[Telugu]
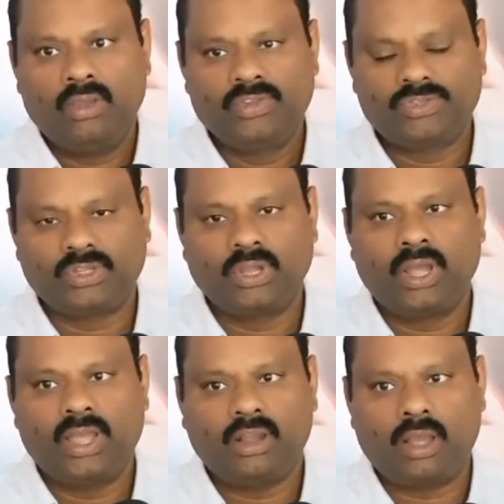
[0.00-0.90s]

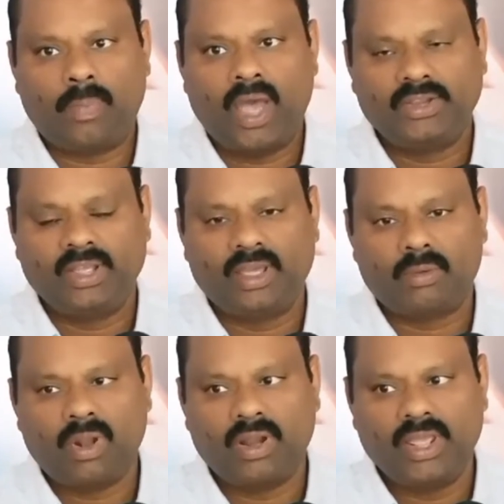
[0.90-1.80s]
విస్తృతంగా యొక్క పార్టీ
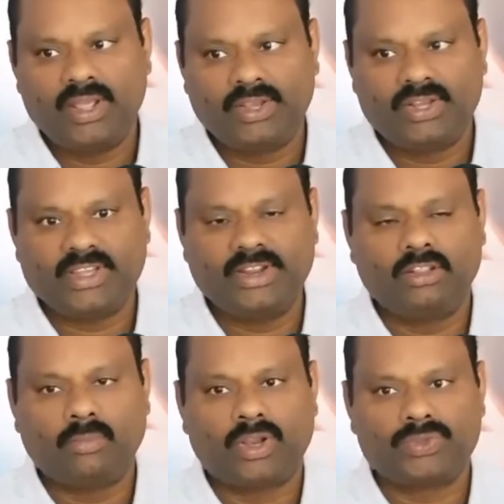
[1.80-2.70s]
నిర్మాణం ఏ రీతిగా
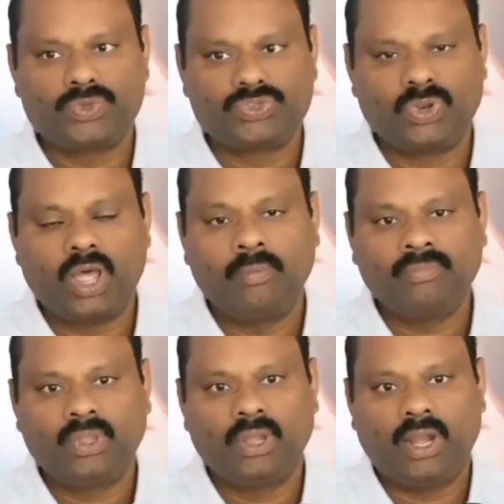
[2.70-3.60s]
జరిగిందో మనం చూస్తున్నాం
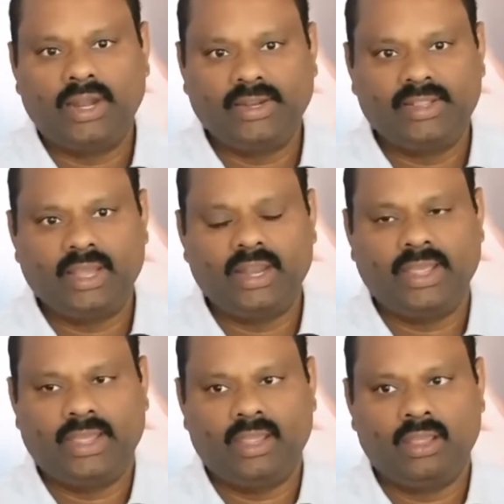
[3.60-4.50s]
అటు రీతిగానే